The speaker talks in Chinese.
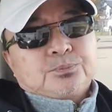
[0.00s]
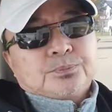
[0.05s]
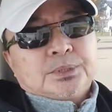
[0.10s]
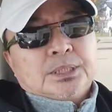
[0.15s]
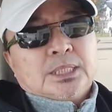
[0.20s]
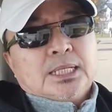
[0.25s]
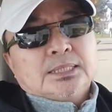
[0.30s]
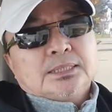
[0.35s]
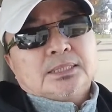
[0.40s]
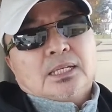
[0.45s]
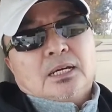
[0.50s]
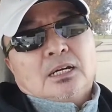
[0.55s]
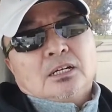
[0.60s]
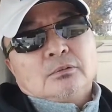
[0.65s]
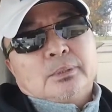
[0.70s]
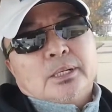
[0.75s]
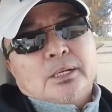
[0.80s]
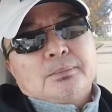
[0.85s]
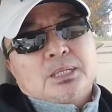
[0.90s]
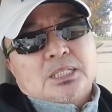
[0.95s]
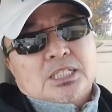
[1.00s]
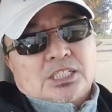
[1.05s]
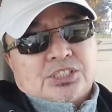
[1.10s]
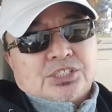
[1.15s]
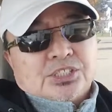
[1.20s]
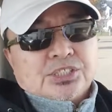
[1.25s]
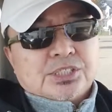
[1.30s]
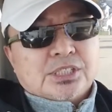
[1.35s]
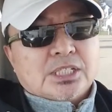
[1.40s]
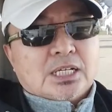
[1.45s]
你看，在奥巴马的
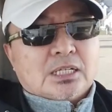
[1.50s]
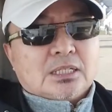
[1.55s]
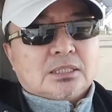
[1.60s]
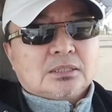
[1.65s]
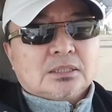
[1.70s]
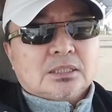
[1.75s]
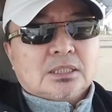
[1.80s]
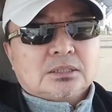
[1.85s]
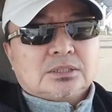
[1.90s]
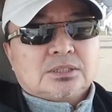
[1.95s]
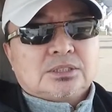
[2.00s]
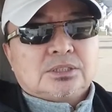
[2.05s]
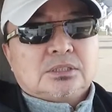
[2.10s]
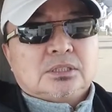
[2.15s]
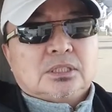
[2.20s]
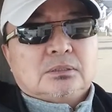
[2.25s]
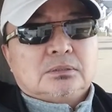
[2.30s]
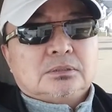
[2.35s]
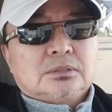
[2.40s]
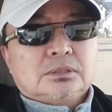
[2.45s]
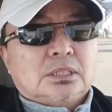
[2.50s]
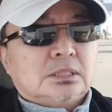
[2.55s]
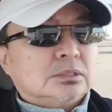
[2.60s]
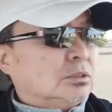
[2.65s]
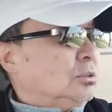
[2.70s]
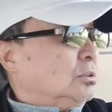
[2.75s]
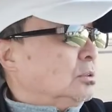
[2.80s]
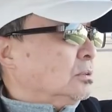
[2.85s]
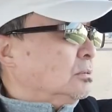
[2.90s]
治下，他治了，他